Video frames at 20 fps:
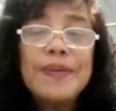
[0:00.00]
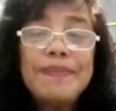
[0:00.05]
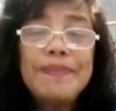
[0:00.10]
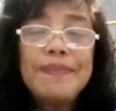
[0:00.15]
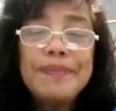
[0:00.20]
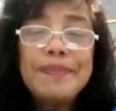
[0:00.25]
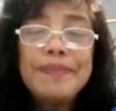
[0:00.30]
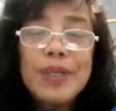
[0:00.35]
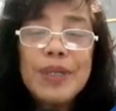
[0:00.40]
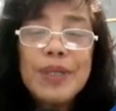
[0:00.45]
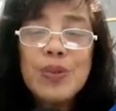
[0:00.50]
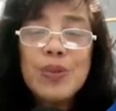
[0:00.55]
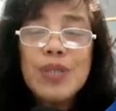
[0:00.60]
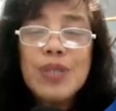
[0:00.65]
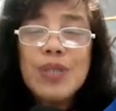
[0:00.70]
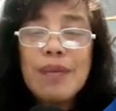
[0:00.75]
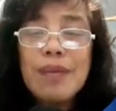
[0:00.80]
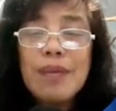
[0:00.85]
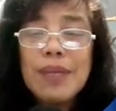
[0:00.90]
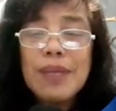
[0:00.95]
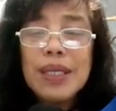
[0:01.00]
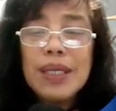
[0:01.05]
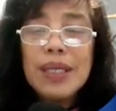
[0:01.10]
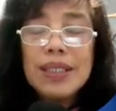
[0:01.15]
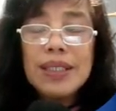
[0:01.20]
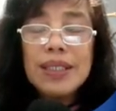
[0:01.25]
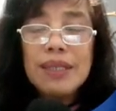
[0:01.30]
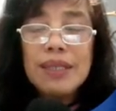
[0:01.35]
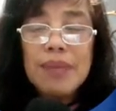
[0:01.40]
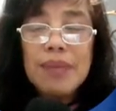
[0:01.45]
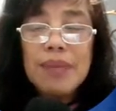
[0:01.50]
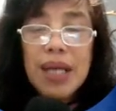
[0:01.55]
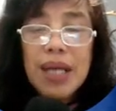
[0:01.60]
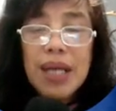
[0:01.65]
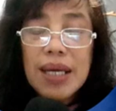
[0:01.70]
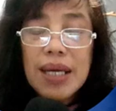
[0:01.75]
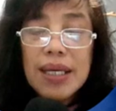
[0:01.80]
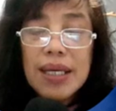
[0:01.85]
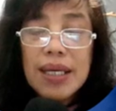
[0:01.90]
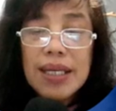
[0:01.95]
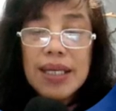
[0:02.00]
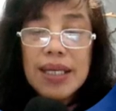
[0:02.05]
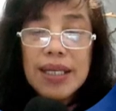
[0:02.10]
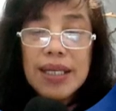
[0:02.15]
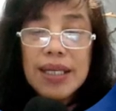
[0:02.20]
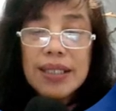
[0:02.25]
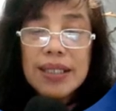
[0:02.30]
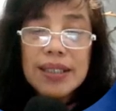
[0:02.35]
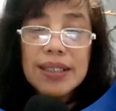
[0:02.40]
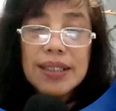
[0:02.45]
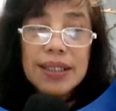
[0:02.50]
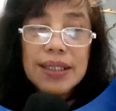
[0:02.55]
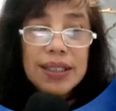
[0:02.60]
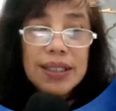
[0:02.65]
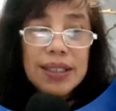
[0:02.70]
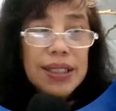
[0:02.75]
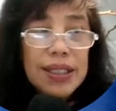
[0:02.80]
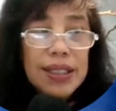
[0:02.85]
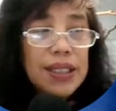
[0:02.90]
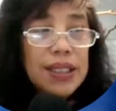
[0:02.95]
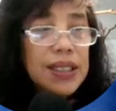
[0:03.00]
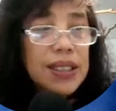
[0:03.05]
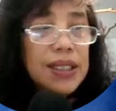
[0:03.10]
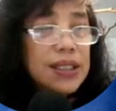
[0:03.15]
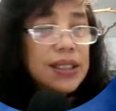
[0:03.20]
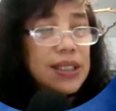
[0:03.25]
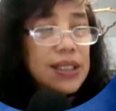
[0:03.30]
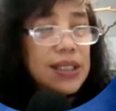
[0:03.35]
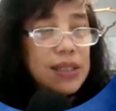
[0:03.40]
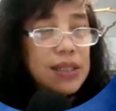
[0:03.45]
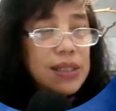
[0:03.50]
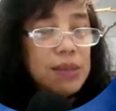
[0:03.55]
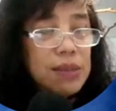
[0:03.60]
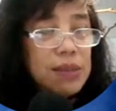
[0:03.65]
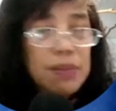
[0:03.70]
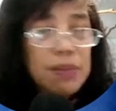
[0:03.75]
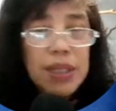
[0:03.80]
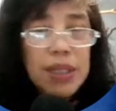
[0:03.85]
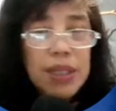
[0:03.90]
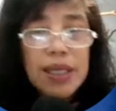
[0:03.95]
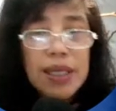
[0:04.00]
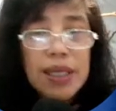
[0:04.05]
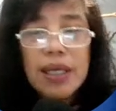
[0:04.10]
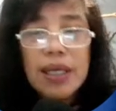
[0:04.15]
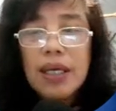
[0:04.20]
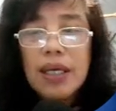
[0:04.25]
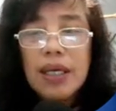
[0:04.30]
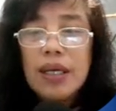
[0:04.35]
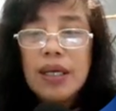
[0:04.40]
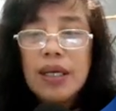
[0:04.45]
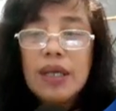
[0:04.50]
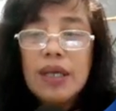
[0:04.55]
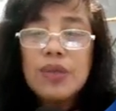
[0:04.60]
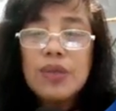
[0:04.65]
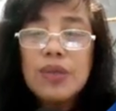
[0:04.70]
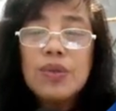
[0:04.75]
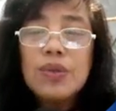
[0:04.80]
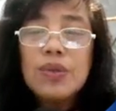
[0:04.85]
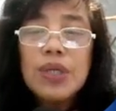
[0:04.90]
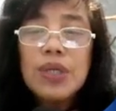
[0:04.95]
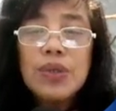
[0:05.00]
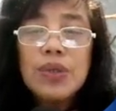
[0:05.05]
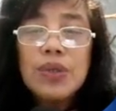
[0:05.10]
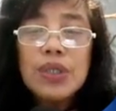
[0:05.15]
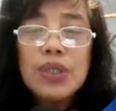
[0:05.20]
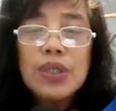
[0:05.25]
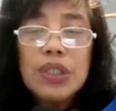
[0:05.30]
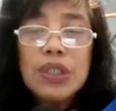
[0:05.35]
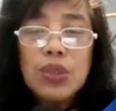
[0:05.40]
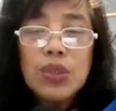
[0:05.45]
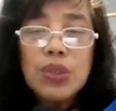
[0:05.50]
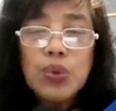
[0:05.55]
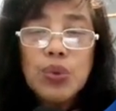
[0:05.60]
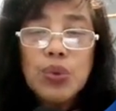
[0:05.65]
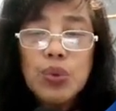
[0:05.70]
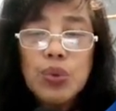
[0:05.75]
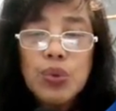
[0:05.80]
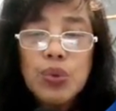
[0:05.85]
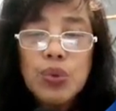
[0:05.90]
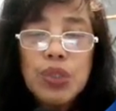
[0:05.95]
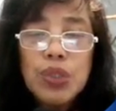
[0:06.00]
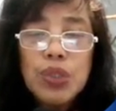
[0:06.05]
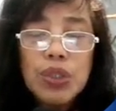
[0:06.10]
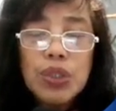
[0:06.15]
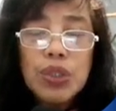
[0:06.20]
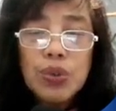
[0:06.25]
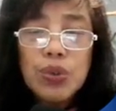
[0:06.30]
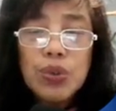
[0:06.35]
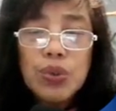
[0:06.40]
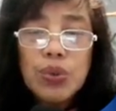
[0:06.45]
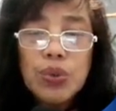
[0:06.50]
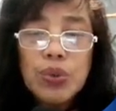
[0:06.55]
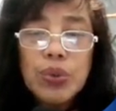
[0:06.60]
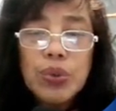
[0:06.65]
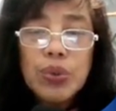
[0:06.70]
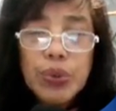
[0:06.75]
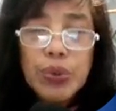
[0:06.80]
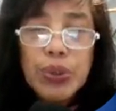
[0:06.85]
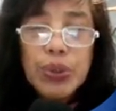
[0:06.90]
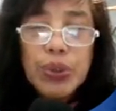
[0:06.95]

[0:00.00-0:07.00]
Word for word: pag-uusapan natin, pag-aaralan natin, titingnan natin sa Biblia kung ano ang tinuturo nito tungkol